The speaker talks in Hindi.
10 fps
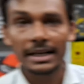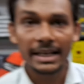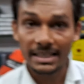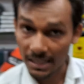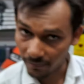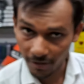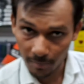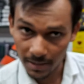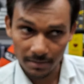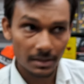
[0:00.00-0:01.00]
टाइम गारंटी के साथ
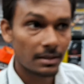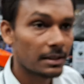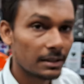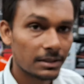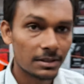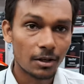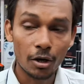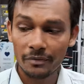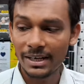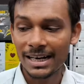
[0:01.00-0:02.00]
अवेलेबल है सर ये देख
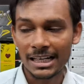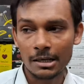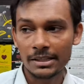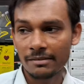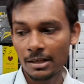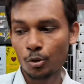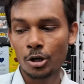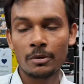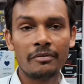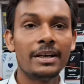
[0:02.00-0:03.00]
लो भाई लाइफ टाइम ये वाला
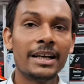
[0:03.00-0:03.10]
मॉडल भी